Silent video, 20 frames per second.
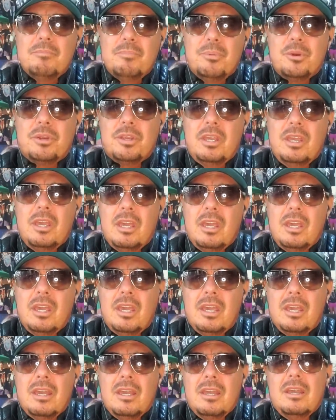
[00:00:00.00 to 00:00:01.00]

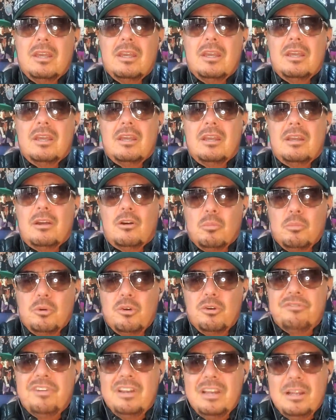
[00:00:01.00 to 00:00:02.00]
Porque, como
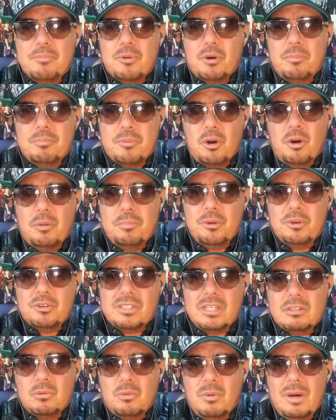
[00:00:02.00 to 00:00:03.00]
eu falei para o próprio
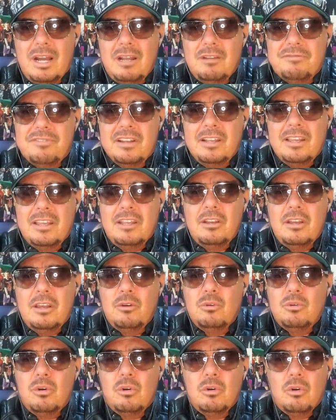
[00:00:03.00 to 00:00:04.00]
Saduai, falei,
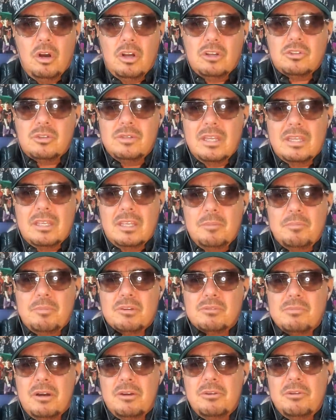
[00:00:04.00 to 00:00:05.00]
eu não gosto de
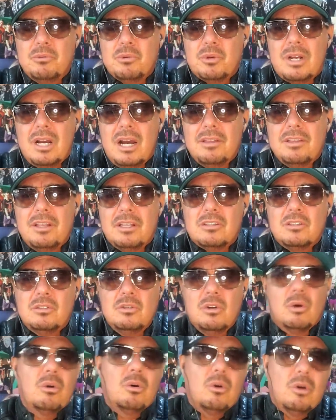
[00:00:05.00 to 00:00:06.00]
equipes mal educadas,
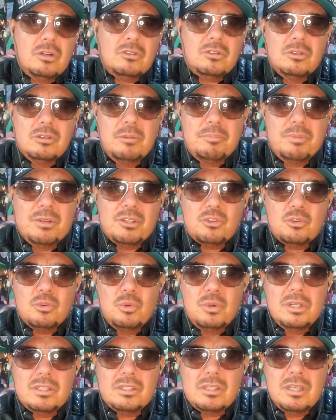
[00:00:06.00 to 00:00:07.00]
não gosto de
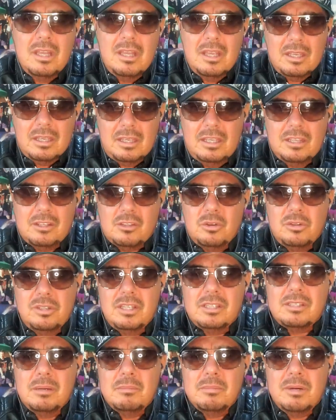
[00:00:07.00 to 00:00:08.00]
pessoas que são
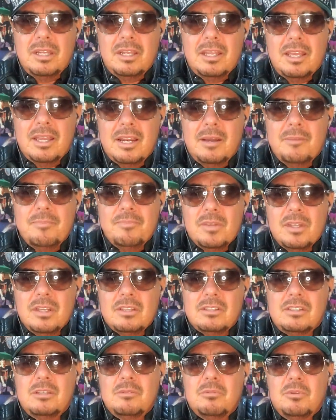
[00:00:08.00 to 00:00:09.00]
dessa maneira.
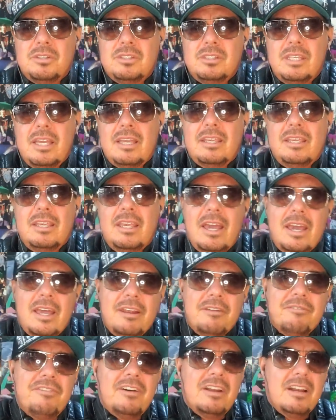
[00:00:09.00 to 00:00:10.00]
Se você
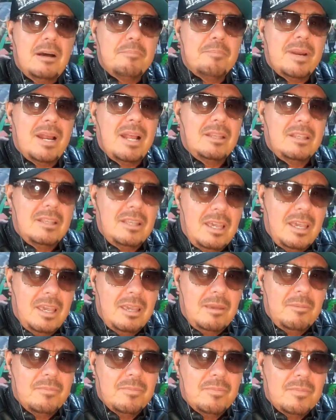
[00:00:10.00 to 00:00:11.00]
quer falar para
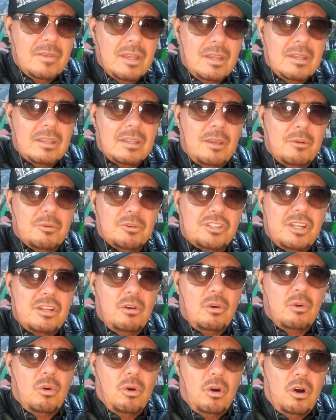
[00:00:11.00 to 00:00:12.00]
alguém que você
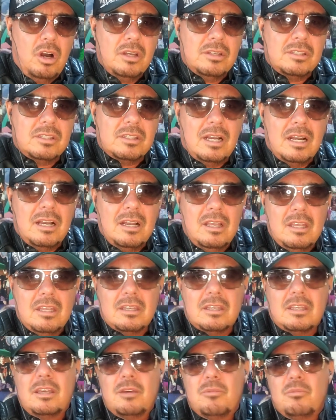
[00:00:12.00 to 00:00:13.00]
não gosta,
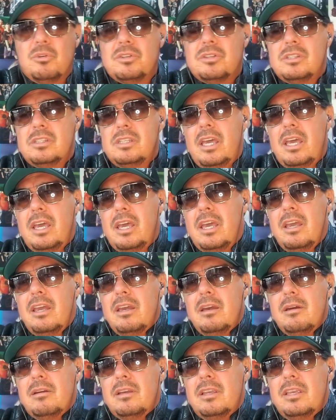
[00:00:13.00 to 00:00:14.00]
que
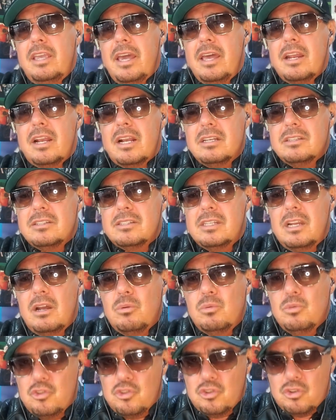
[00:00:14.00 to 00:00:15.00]
você quer
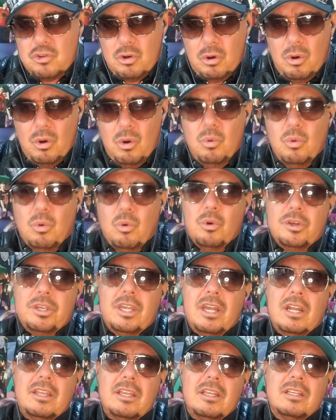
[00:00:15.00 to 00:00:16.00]
cancelar um show ou
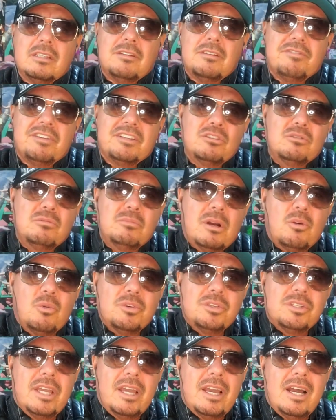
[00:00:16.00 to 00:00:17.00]
que alguém está fazendo uma
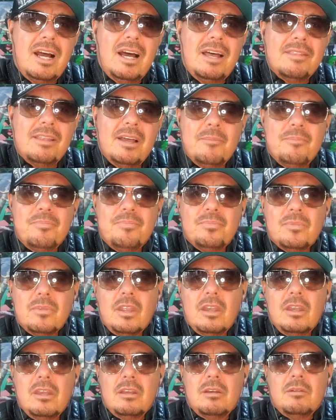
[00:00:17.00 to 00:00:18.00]
coisa errada,
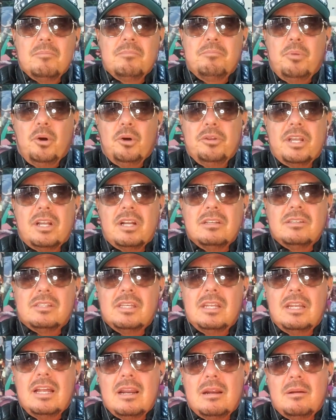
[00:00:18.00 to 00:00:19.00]
pode
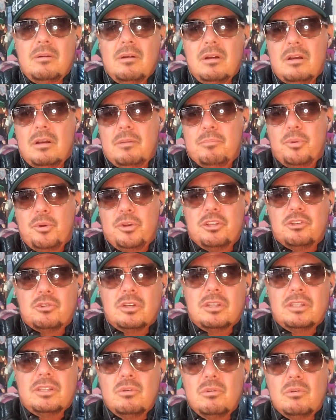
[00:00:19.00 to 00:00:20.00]
cancelar. Por
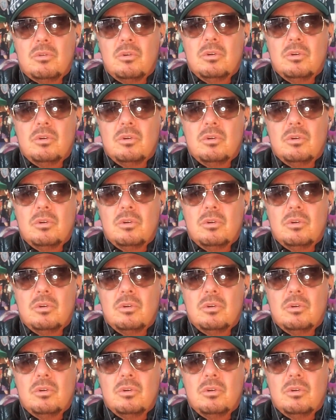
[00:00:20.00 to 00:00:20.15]
isso que tem um